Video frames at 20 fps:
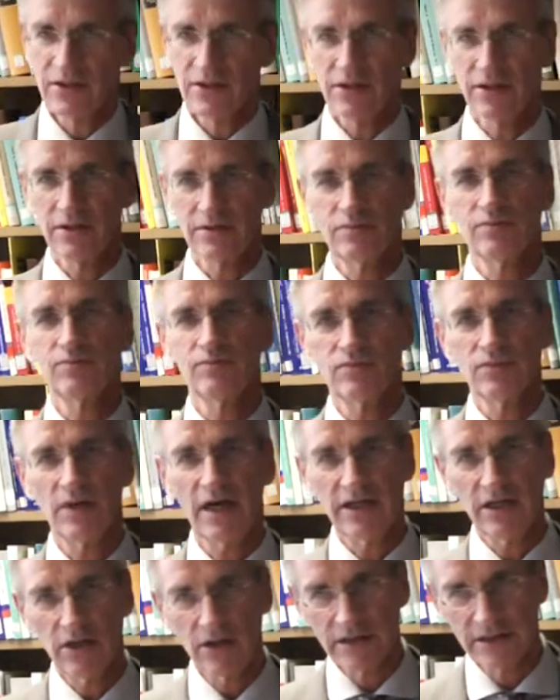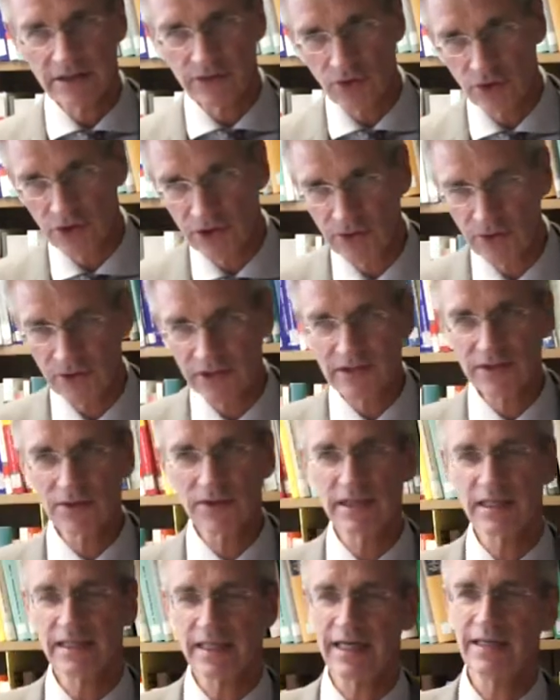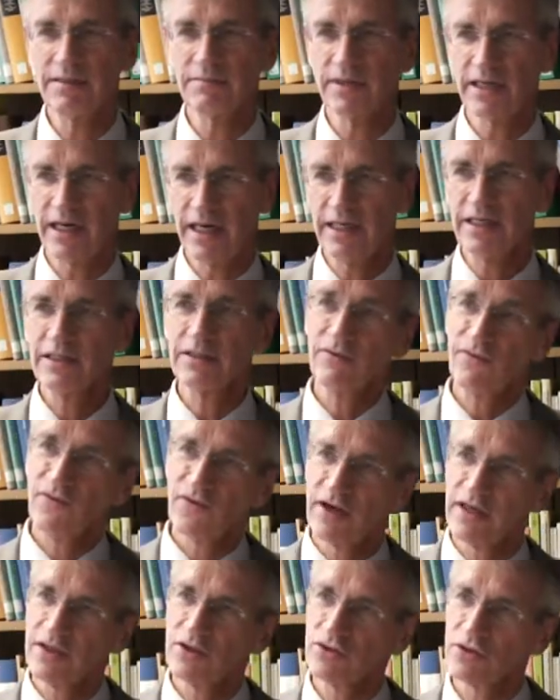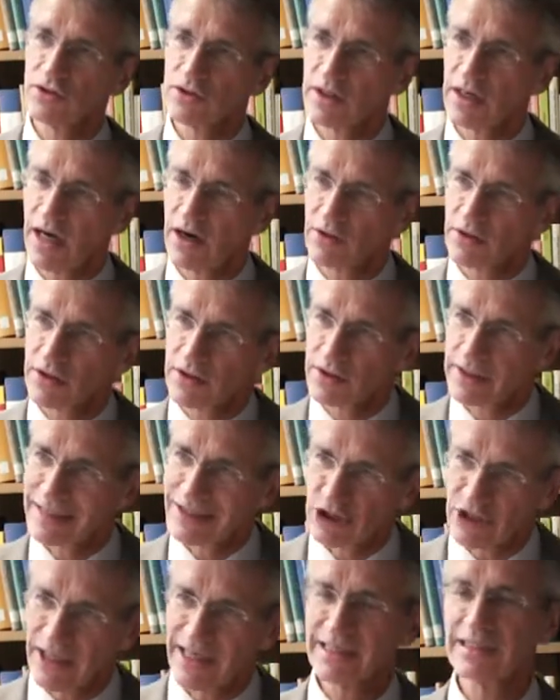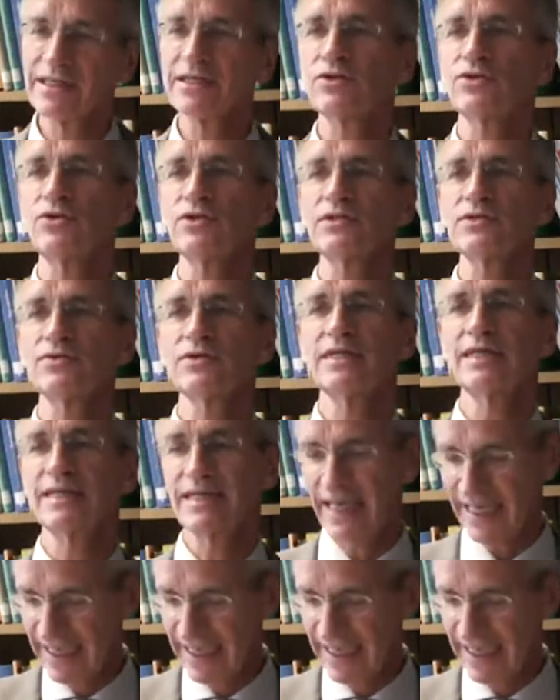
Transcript: äh, durch Kürzungen in allen Bereichen, vielleicht durch auch stärkere Kürzungen in